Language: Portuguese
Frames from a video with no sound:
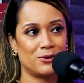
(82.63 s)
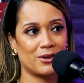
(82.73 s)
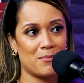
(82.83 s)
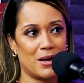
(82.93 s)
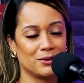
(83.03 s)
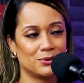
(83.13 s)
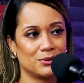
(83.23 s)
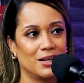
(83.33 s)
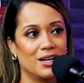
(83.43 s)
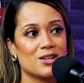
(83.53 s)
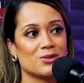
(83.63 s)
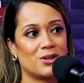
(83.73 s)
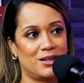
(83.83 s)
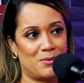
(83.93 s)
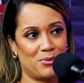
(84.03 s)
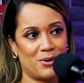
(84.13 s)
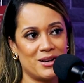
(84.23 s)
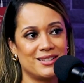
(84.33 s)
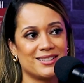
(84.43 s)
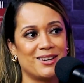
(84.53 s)
faturamento. Só que
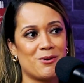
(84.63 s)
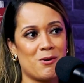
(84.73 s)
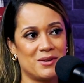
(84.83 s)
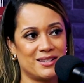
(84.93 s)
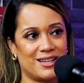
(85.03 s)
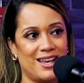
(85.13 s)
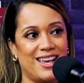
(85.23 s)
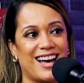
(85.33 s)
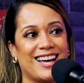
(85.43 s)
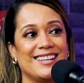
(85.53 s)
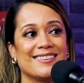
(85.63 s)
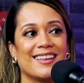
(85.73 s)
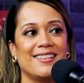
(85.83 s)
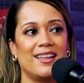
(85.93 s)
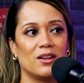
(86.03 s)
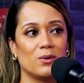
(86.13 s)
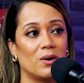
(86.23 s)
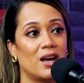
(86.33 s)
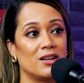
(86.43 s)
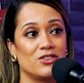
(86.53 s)
depois eu comecei a
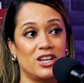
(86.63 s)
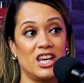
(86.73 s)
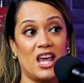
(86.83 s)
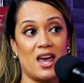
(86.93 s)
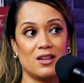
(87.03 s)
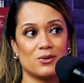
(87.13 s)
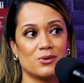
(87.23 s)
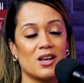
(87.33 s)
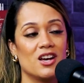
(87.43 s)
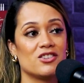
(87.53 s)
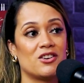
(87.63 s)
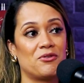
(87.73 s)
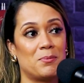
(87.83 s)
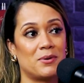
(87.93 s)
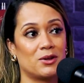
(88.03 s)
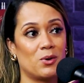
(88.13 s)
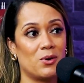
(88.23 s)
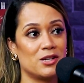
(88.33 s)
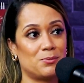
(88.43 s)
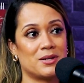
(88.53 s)
entendendo, aí de 500 já foi para
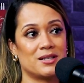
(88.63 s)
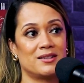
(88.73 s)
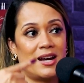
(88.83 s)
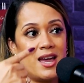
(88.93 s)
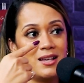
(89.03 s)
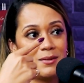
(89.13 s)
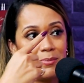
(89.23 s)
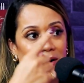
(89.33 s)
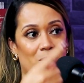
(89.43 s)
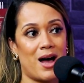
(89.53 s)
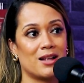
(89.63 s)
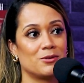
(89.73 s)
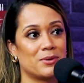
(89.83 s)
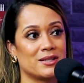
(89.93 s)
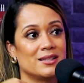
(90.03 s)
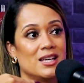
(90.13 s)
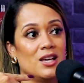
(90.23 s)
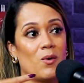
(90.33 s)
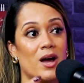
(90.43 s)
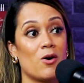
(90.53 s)
2, para 3, para 4, para
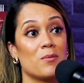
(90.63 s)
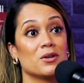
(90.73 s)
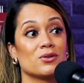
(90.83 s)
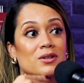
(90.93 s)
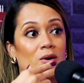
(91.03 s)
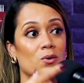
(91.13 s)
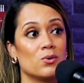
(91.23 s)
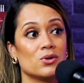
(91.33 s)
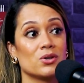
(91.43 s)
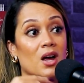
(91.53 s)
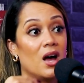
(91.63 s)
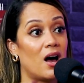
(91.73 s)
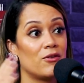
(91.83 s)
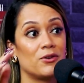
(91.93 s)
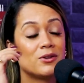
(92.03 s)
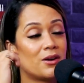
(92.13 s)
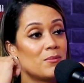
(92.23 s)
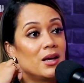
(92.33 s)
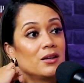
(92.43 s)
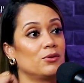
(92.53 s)
5, aí começou a dar curso, aí o
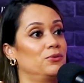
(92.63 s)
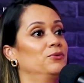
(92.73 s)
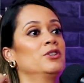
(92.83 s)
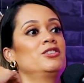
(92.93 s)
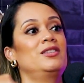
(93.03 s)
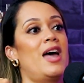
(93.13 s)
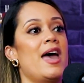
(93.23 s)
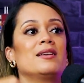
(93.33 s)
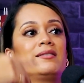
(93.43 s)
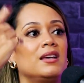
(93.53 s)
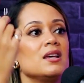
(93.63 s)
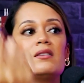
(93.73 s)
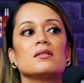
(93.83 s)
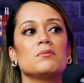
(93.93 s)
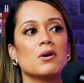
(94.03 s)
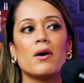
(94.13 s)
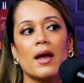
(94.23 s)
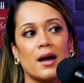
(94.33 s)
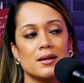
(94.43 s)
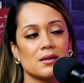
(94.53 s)
faturamento foi de 10, 15 mil
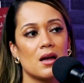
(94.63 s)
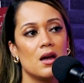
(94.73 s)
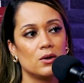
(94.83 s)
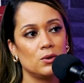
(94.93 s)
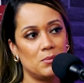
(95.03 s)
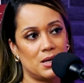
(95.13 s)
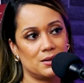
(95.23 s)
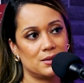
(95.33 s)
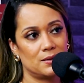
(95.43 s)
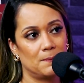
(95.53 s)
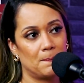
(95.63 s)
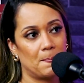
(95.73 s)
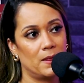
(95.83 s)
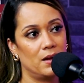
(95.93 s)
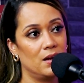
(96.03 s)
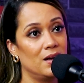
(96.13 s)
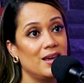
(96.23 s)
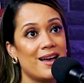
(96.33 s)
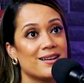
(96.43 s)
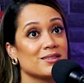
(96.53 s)
reais no mês. Que legal, né?
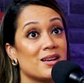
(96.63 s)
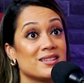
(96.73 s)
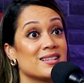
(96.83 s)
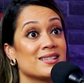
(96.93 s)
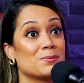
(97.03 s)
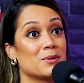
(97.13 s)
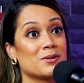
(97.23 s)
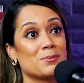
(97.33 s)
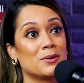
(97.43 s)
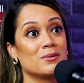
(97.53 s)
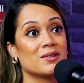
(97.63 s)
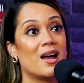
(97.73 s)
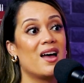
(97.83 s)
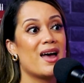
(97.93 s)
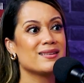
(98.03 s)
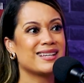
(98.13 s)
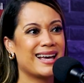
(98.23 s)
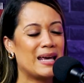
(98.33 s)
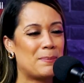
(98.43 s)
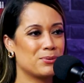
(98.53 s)
E as, às vezes as pessoas perguntam,
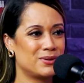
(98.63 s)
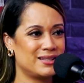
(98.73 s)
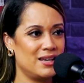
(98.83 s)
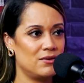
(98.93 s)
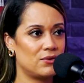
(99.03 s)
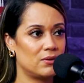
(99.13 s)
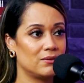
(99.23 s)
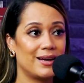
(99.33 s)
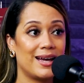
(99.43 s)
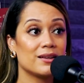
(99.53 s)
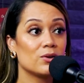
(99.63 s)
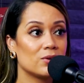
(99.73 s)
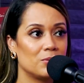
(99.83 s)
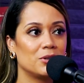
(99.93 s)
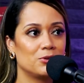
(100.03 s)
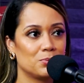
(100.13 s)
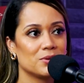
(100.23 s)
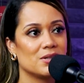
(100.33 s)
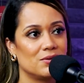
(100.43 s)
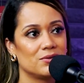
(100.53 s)
será que é possível? É totalmente, totalmente
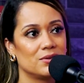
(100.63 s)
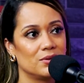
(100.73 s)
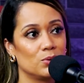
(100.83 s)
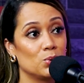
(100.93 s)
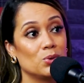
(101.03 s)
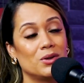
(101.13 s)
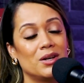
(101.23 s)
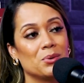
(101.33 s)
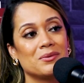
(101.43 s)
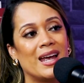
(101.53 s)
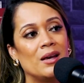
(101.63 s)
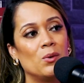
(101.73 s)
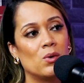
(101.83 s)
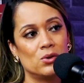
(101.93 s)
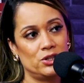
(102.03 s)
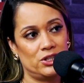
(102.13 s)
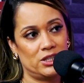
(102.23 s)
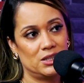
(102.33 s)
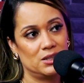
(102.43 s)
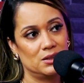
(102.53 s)
possível. possível. Tudo que eu tenho hoje.